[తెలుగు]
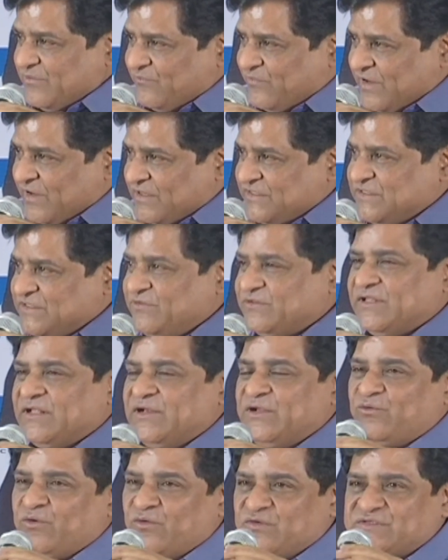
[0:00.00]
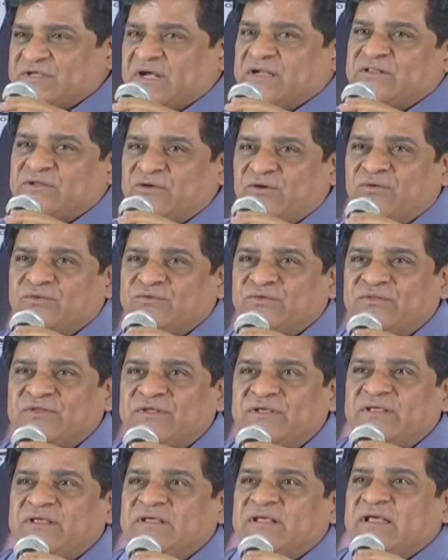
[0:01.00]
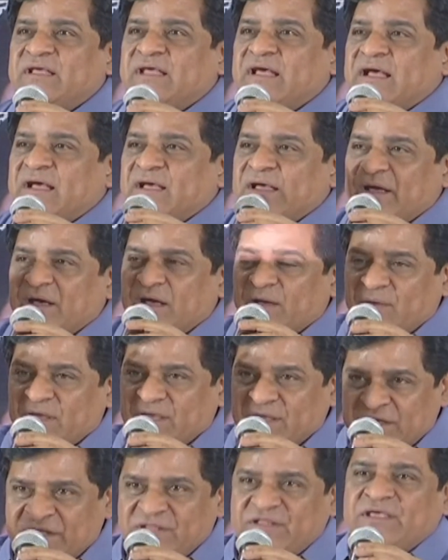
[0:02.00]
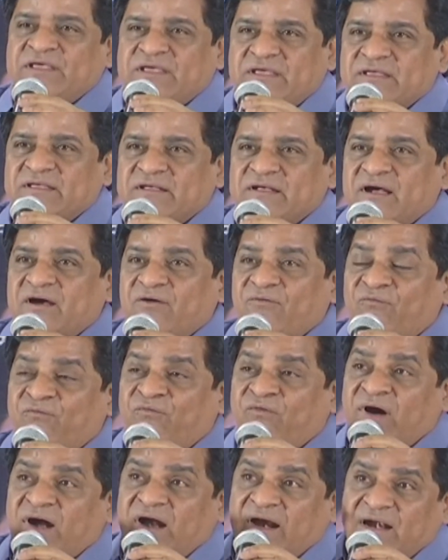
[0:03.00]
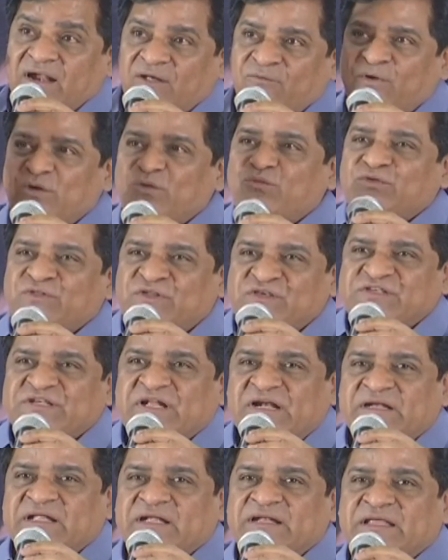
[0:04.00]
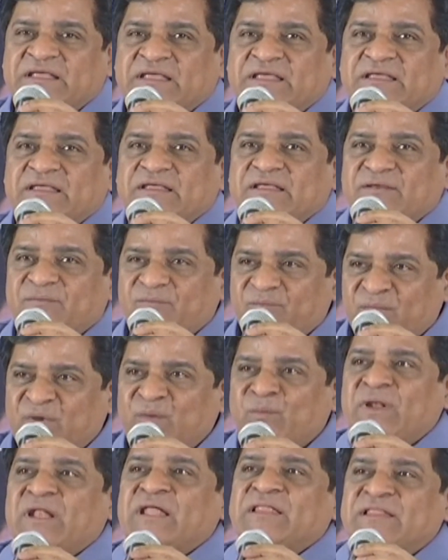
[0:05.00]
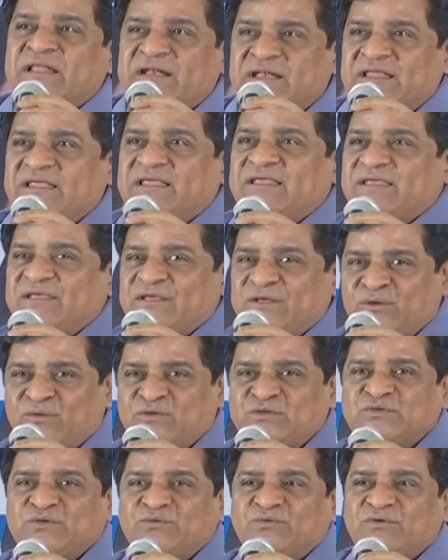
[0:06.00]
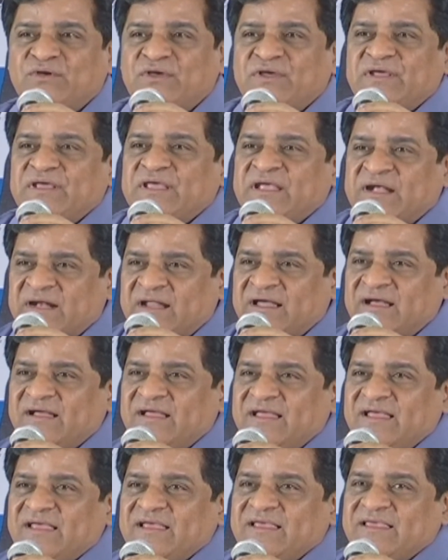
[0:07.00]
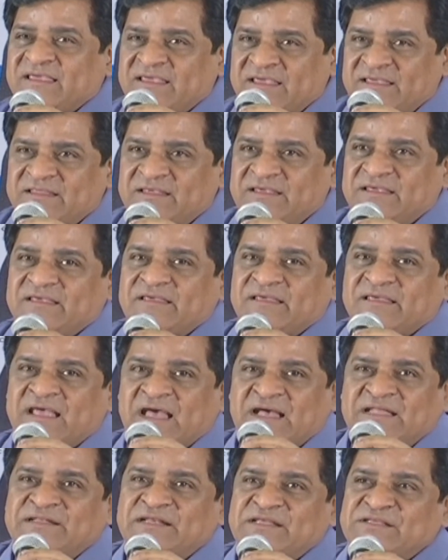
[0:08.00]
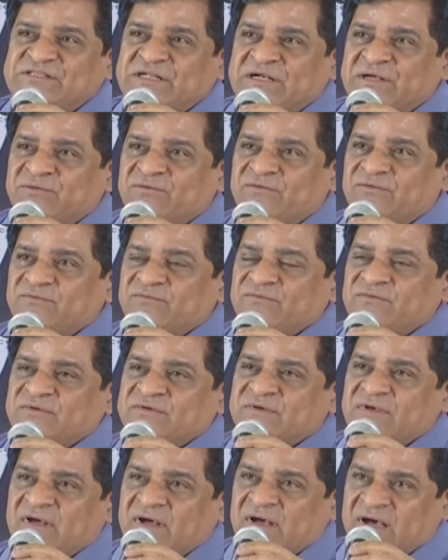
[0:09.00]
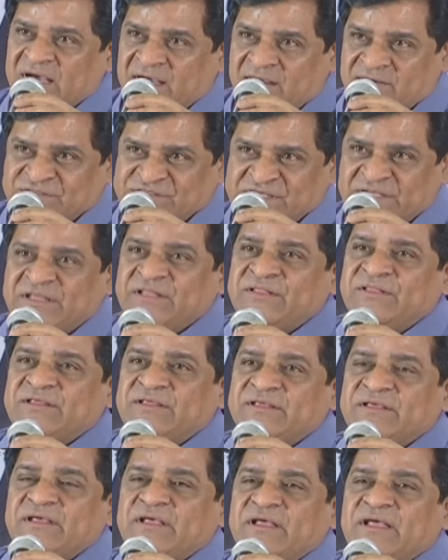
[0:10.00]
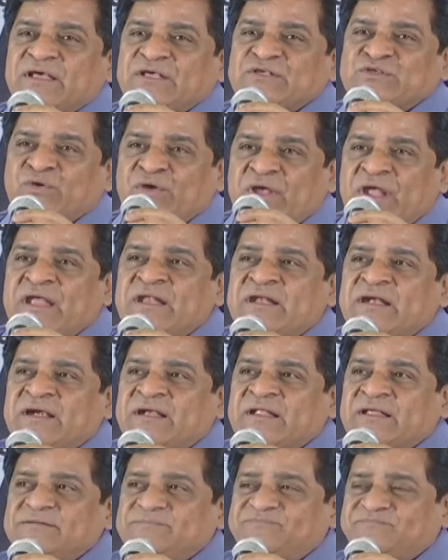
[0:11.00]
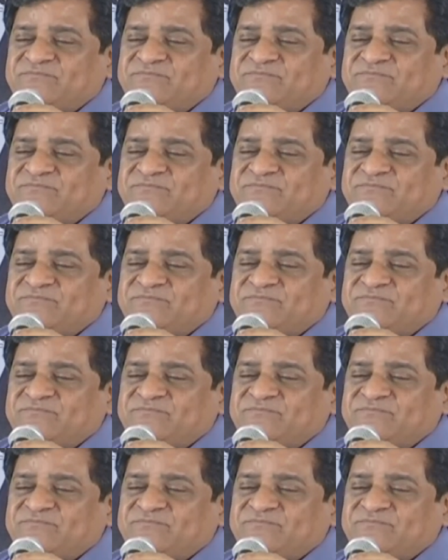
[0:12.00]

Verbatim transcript: వీళ్ళ జీవితానికి కూడా సార్థకం అవుతుంది ఇది వాళ్ళ వరకు తీసుకెళ్ళడానికి మిమ్మల్ని అందరినీ ఈరోజు ఇక్కడ ఇది గ్యాదరింగ్ చేయడం జరిగింది సో ఏంటంటే